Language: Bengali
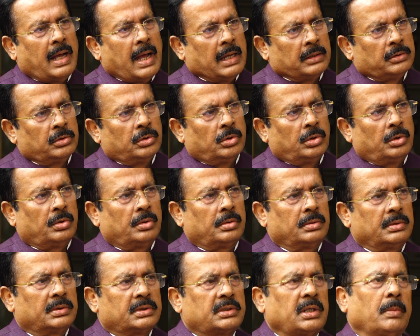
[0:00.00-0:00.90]
আন্দোলন
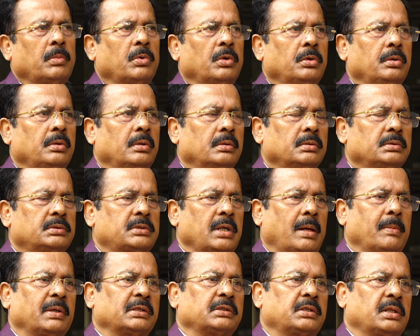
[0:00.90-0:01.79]
যেমন
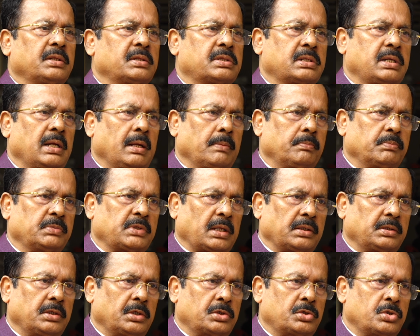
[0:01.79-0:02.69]
জামাতে ইসলাম
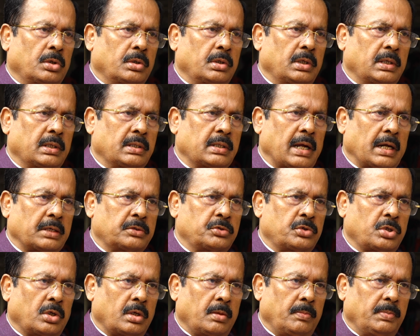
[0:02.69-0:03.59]
তাদের সঙ্গে
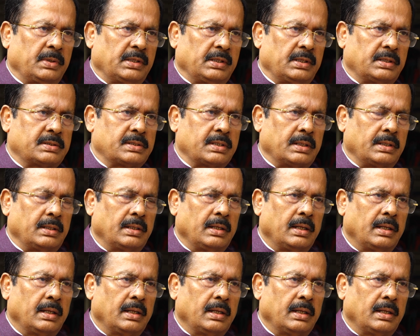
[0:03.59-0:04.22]
ছড়া বেঁধেছে